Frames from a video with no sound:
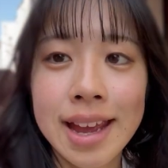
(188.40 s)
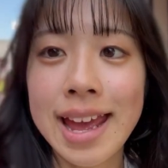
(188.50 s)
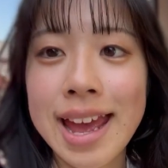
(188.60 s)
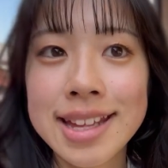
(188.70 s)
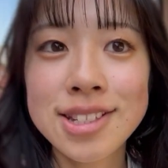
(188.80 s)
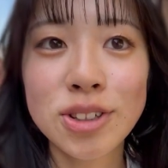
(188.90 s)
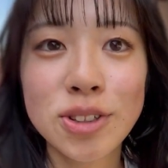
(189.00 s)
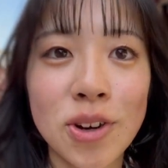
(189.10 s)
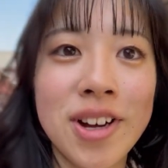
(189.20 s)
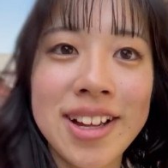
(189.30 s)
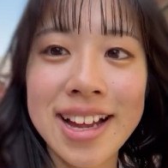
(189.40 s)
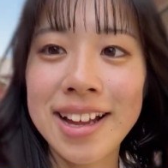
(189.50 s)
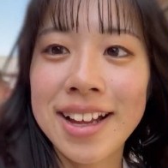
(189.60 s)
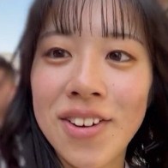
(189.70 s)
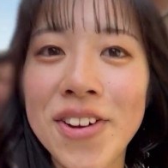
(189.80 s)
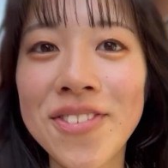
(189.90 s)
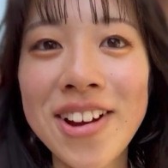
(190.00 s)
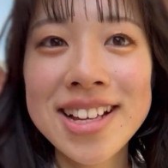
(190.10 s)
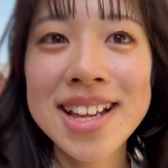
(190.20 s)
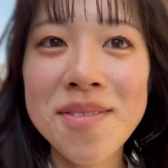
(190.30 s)
えー、ちょっとお
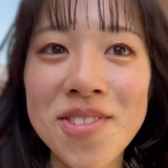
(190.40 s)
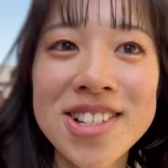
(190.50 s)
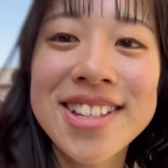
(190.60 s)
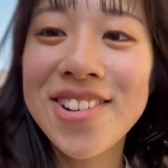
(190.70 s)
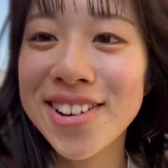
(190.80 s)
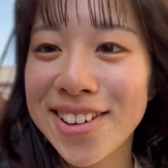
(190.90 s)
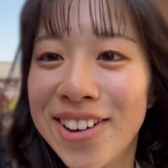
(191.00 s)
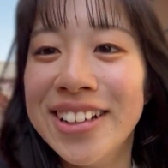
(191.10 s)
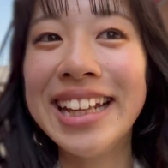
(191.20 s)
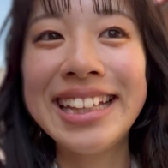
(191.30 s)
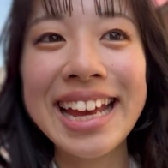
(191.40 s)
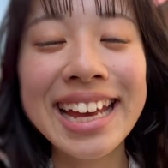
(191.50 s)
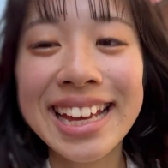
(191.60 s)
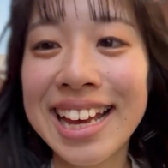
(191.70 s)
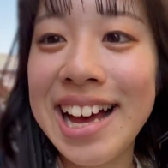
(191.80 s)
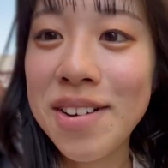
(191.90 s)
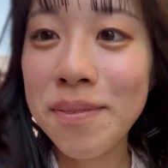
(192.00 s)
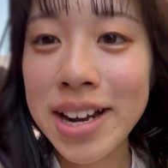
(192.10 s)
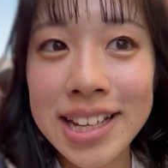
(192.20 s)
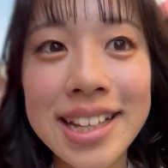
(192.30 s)
芋屋さんもすごく混んでてあ
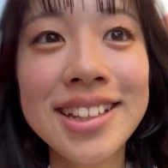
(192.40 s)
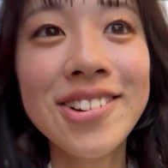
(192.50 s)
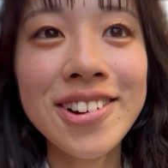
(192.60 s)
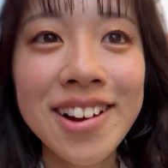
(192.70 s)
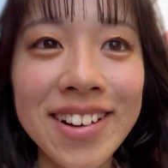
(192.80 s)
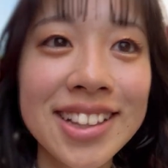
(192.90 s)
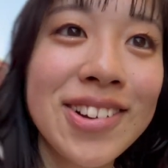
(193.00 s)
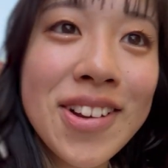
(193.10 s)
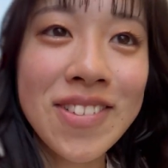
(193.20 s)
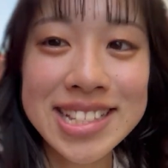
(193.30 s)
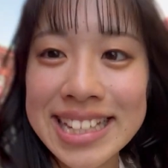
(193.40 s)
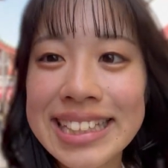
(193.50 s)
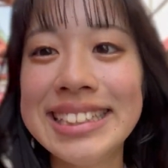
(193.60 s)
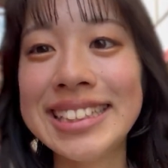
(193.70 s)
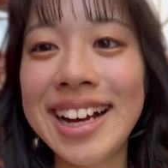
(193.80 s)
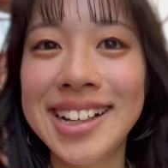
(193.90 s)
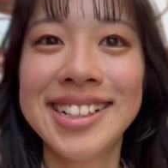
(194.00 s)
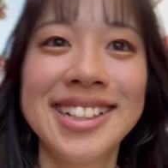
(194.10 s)
んまり動画は撮れませんでした